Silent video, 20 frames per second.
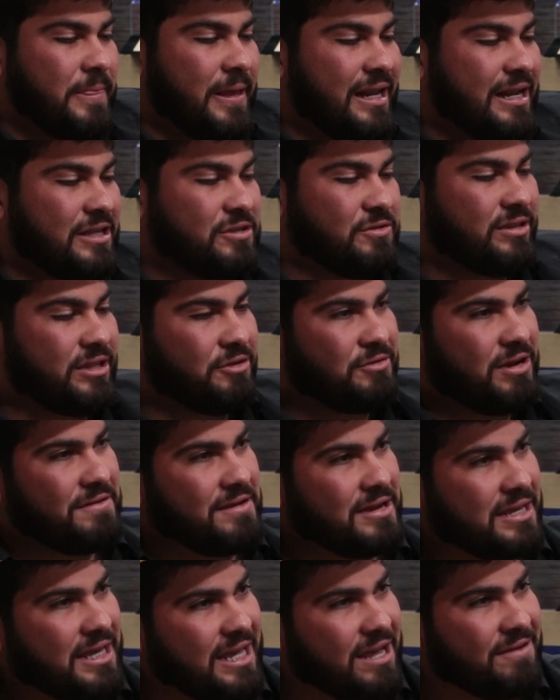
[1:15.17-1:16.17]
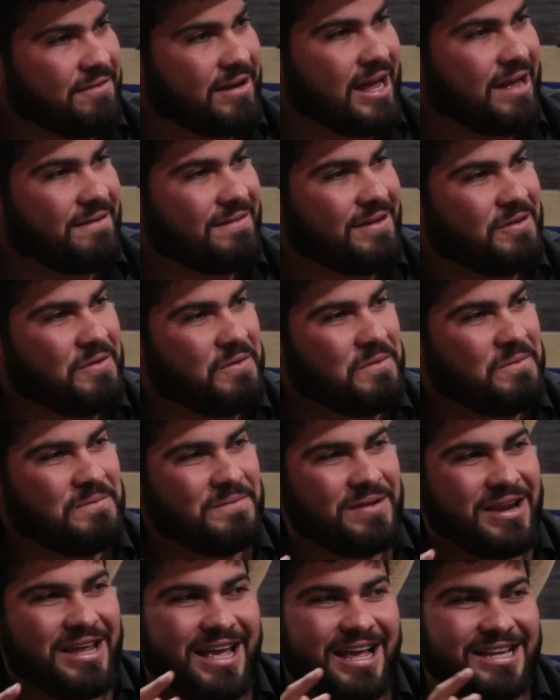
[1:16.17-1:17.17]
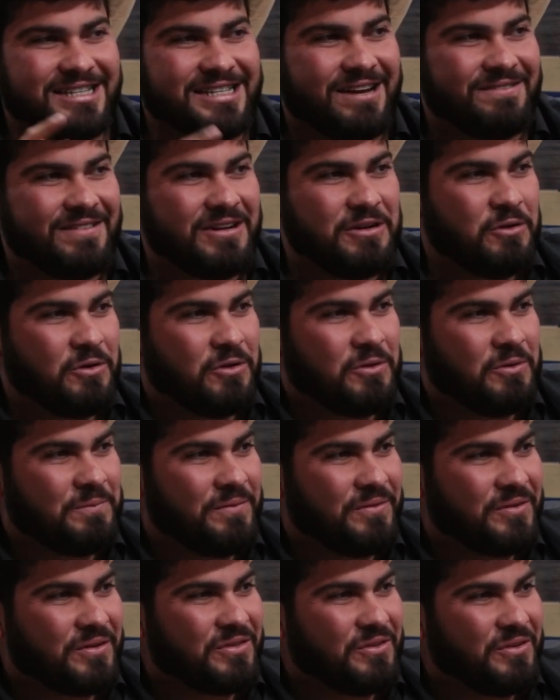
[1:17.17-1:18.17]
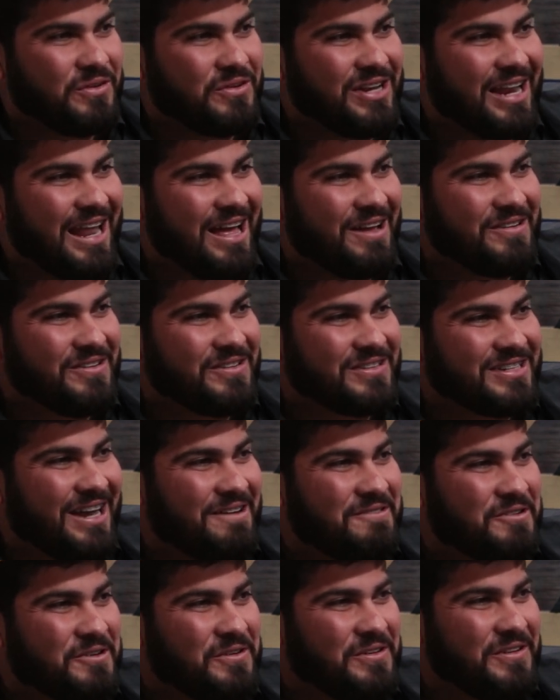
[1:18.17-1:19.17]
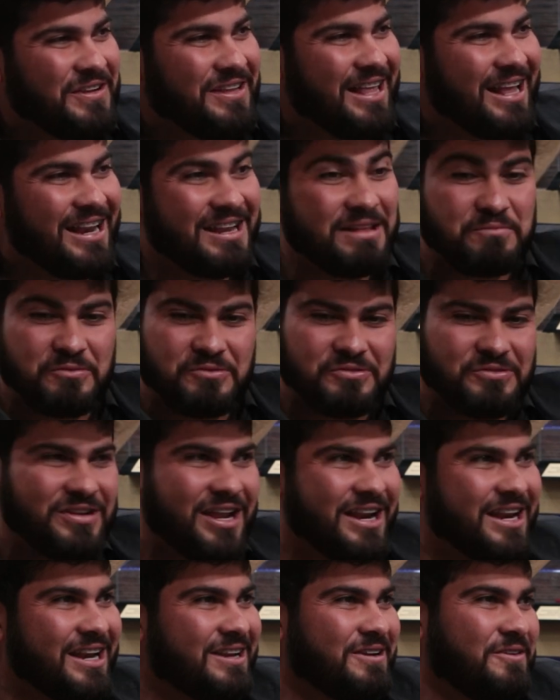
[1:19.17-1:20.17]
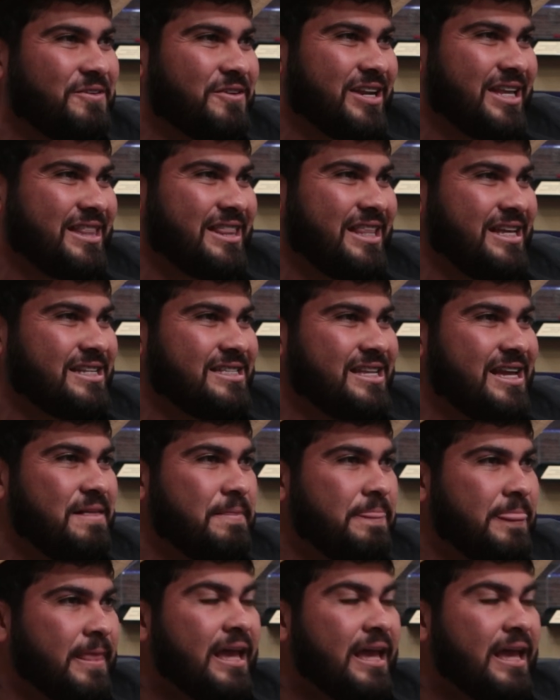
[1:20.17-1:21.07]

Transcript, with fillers: y les solté una vaquilla brava, no hombre, y echaban lodo por todos lados los cabrones, les puse una recorretiza.